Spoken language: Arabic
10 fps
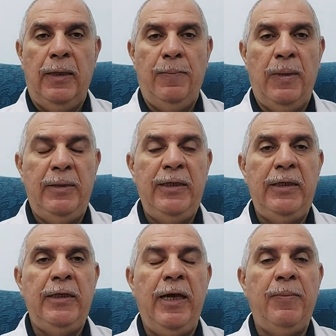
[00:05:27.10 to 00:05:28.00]
لما
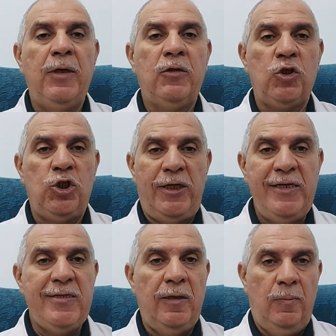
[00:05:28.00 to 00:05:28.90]
نيجي نعمل
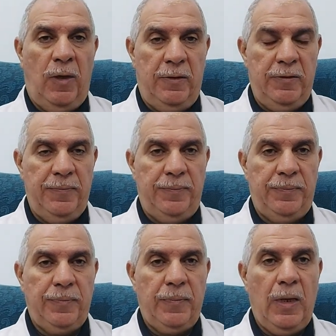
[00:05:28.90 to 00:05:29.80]
تشخيص للمرض
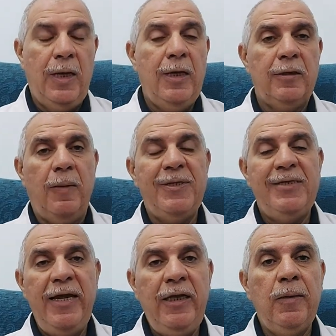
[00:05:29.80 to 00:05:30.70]
طب
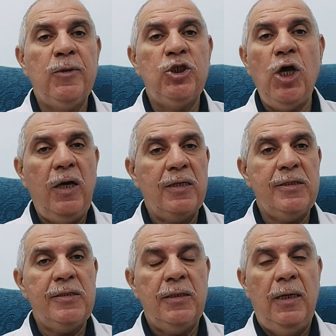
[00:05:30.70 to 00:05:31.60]
ازاي احنا
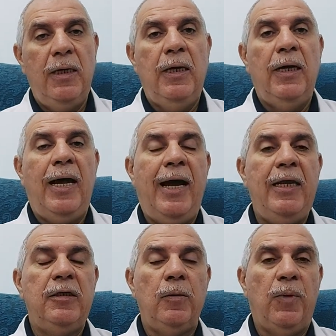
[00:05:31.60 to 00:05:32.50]
بنشخص
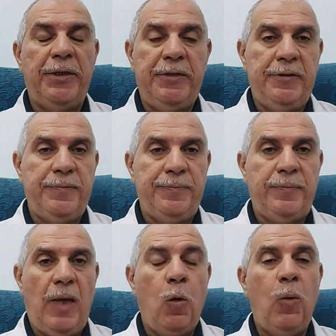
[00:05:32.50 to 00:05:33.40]
حالة المريض
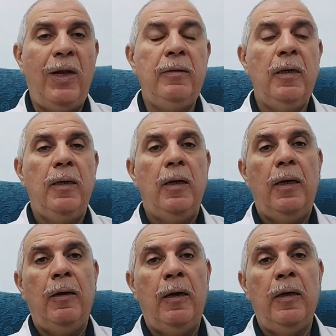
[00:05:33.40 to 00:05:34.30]
اولا
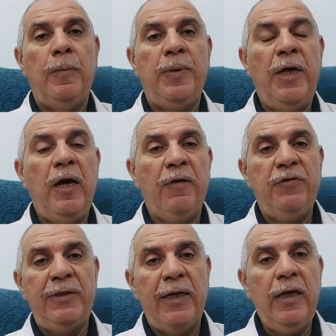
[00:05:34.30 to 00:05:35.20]
آه،
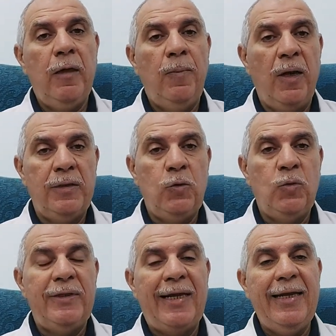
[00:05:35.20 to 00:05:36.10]
بنعرف التاريخ المرضي
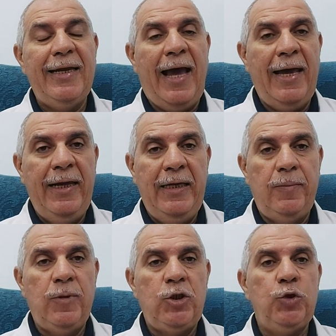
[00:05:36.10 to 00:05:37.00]
والتاريخ
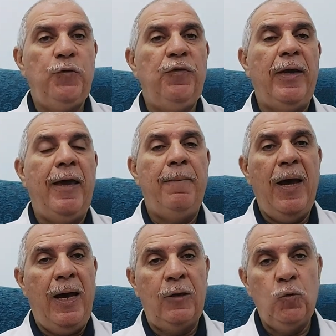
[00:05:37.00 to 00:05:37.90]
العائلي بنشوف
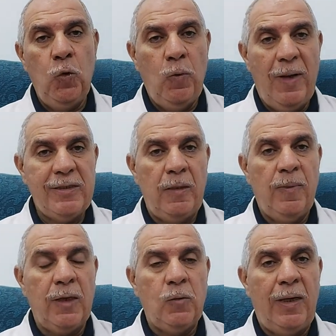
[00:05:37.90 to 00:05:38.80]
الاباء عندهم هذا
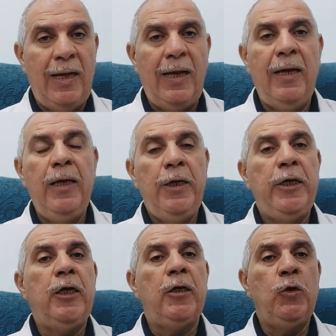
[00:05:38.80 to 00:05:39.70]
المرض ولا لا
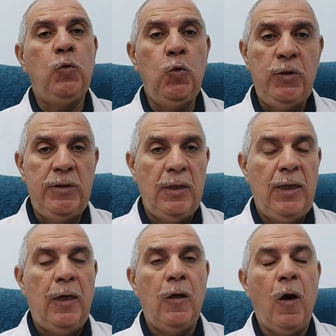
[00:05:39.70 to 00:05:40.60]
الجدود
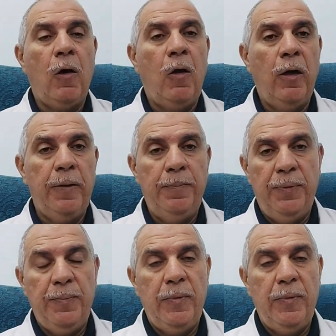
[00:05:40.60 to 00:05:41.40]
الاقارب